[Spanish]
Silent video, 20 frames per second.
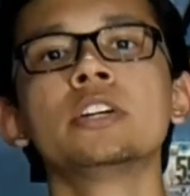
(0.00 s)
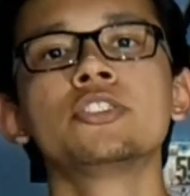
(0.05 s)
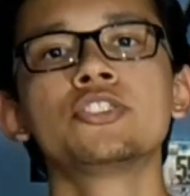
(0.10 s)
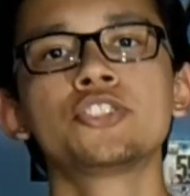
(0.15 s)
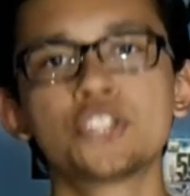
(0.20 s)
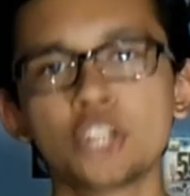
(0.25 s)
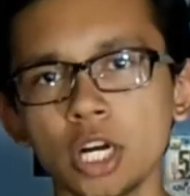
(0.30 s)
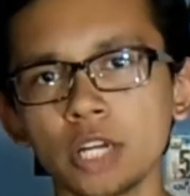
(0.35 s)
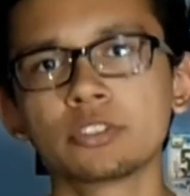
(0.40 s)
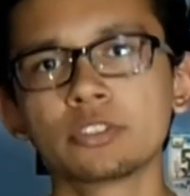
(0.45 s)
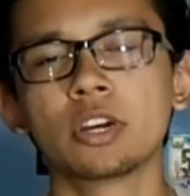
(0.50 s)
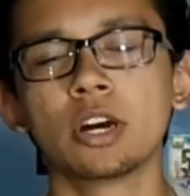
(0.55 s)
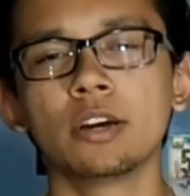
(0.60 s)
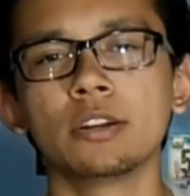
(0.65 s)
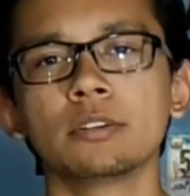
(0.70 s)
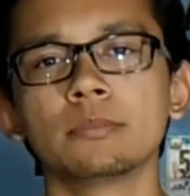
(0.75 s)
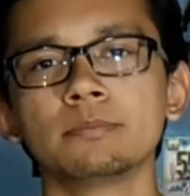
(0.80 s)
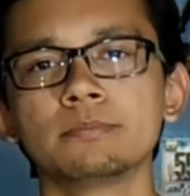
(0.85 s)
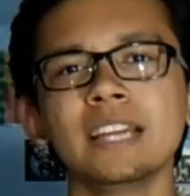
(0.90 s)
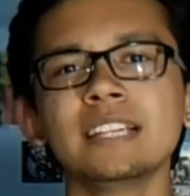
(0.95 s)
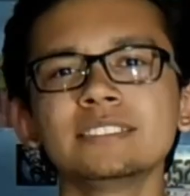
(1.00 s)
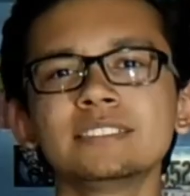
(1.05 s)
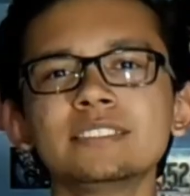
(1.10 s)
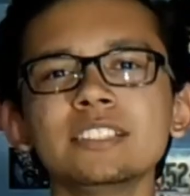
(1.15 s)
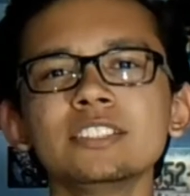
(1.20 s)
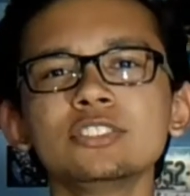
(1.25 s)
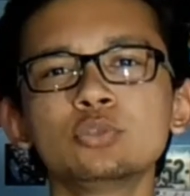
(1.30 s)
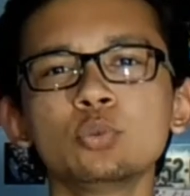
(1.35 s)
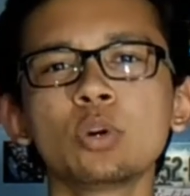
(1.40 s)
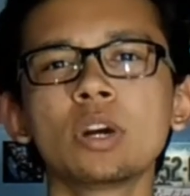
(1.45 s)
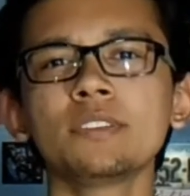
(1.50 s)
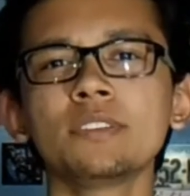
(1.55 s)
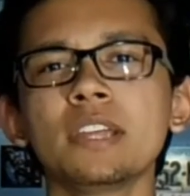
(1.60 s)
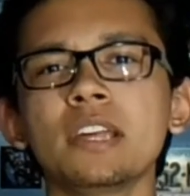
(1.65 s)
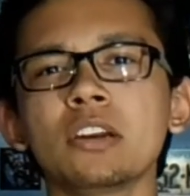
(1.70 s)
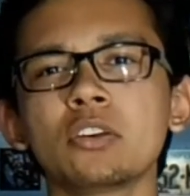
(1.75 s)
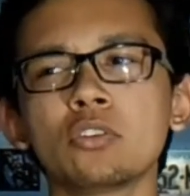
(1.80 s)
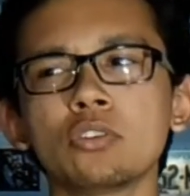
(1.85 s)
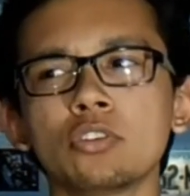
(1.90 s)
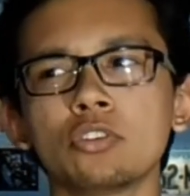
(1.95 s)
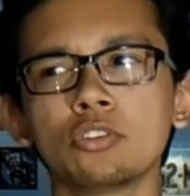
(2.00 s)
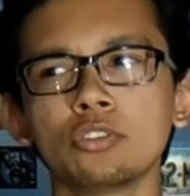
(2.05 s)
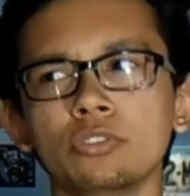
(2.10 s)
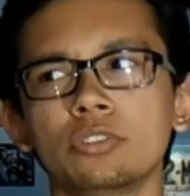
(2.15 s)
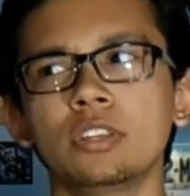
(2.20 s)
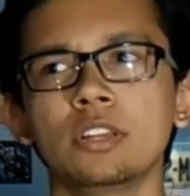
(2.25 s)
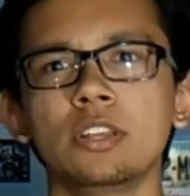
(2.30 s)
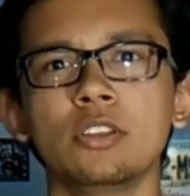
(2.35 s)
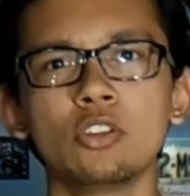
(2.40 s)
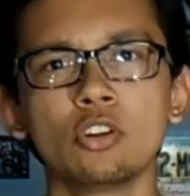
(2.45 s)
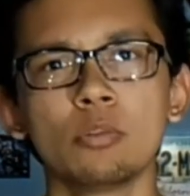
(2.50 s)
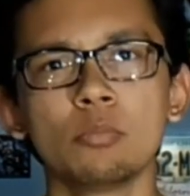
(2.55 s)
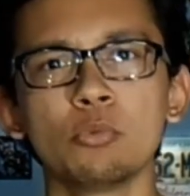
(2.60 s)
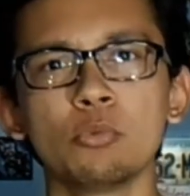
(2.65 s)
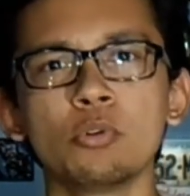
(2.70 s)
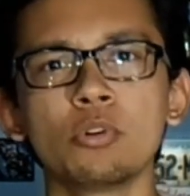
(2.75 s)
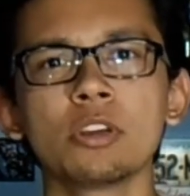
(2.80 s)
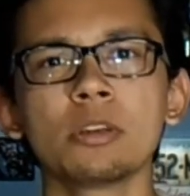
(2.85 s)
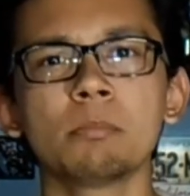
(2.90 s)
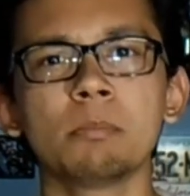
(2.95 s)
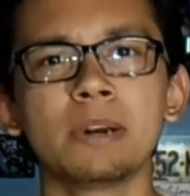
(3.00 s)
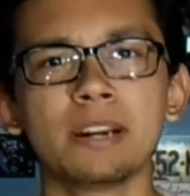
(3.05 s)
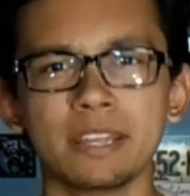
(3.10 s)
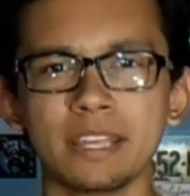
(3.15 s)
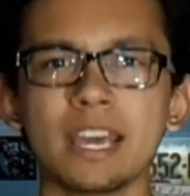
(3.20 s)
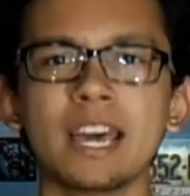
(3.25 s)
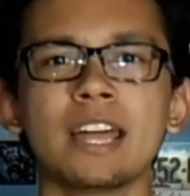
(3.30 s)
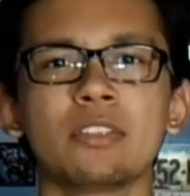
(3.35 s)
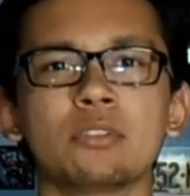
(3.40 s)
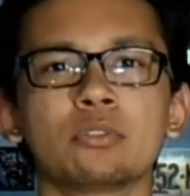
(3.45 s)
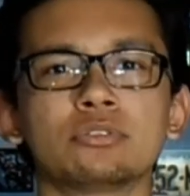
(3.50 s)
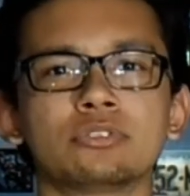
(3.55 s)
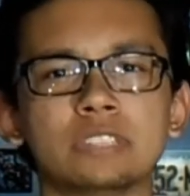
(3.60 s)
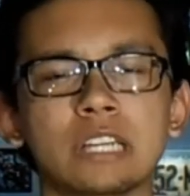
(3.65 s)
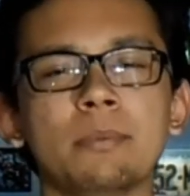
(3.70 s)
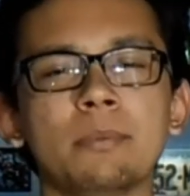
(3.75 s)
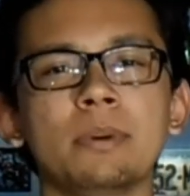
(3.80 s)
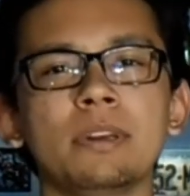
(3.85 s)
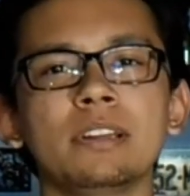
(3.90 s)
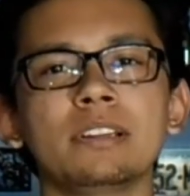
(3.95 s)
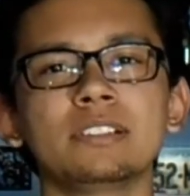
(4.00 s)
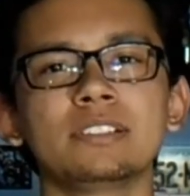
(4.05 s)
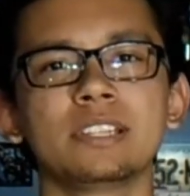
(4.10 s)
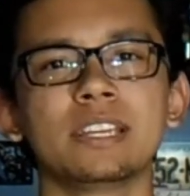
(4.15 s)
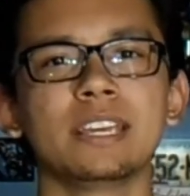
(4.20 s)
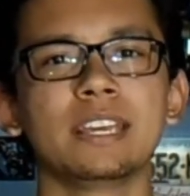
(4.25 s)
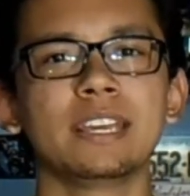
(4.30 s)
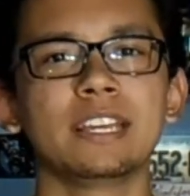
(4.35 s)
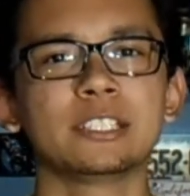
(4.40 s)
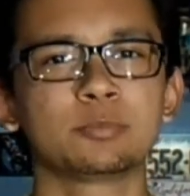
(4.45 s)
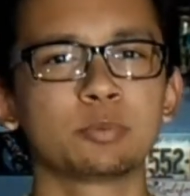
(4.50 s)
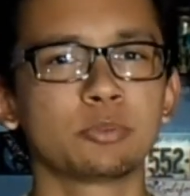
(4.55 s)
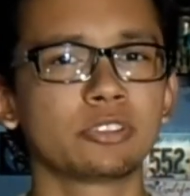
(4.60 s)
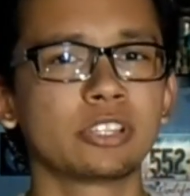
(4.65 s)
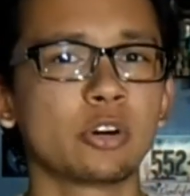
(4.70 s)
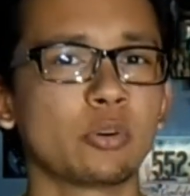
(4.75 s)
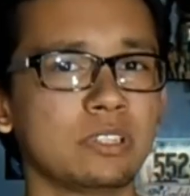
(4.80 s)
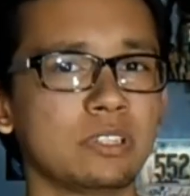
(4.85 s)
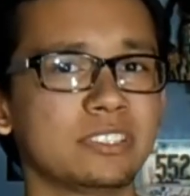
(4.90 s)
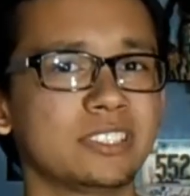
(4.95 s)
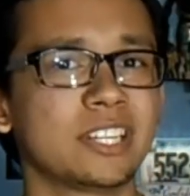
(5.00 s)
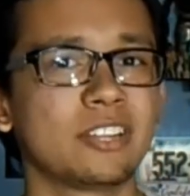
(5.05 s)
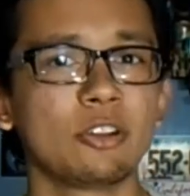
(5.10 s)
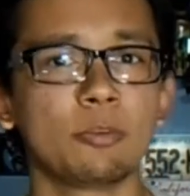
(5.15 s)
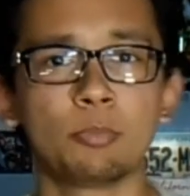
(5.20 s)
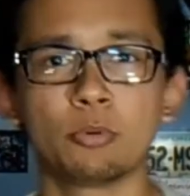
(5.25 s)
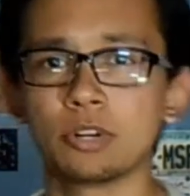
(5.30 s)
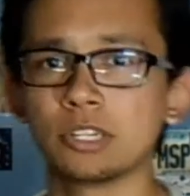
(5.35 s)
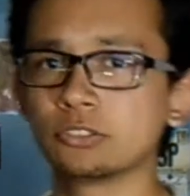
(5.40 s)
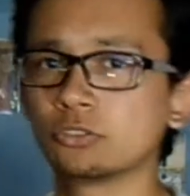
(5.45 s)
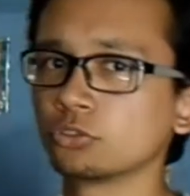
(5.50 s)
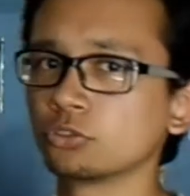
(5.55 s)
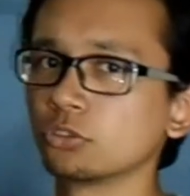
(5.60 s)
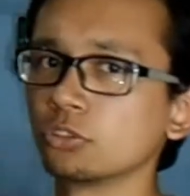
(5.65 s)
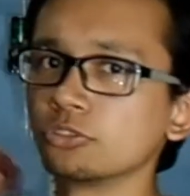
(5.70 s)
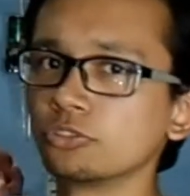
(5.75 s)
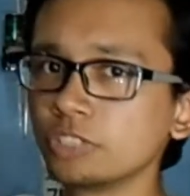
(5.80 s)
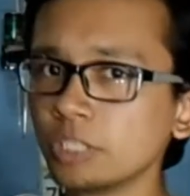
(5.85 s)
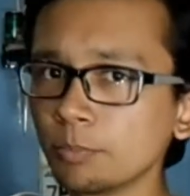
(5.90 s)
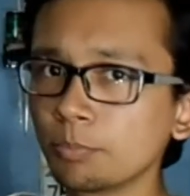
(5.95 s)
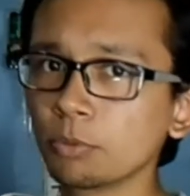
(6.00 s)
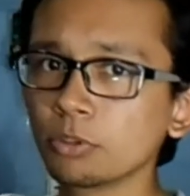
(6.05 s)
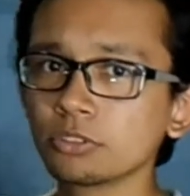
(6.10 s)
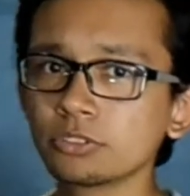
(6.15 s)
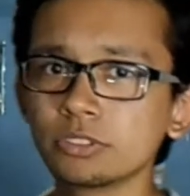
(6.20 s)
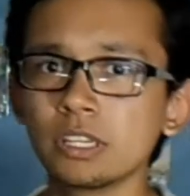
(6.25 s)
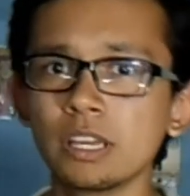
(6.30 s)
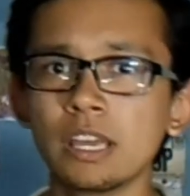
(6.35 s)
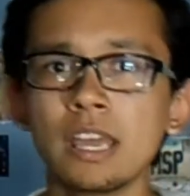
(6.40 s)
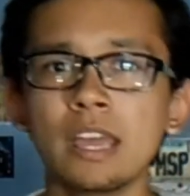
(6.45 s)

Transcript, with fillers: Chatgun. Este es un canal con contenido muy variado, ¿saben? Eh, es protagonizado por estos dos tipos.